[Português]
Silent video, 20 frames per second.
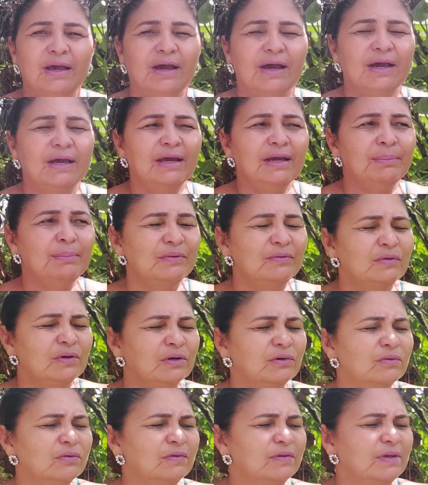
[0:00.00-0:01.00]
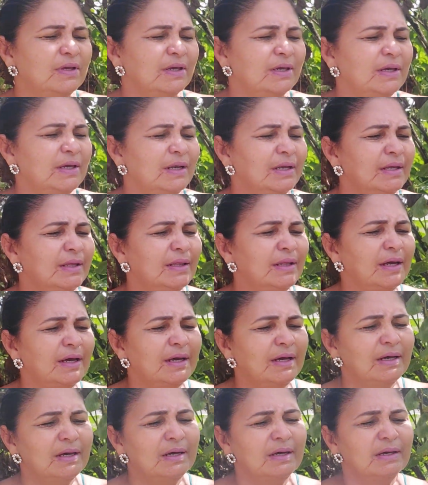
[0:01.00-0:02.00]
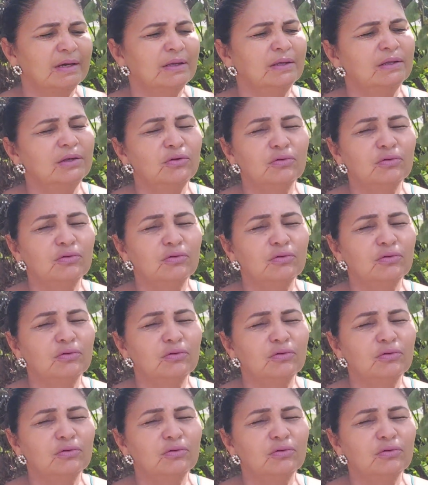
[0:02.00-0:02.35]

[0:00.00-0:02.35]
Aí a pessoa cozinha ele na...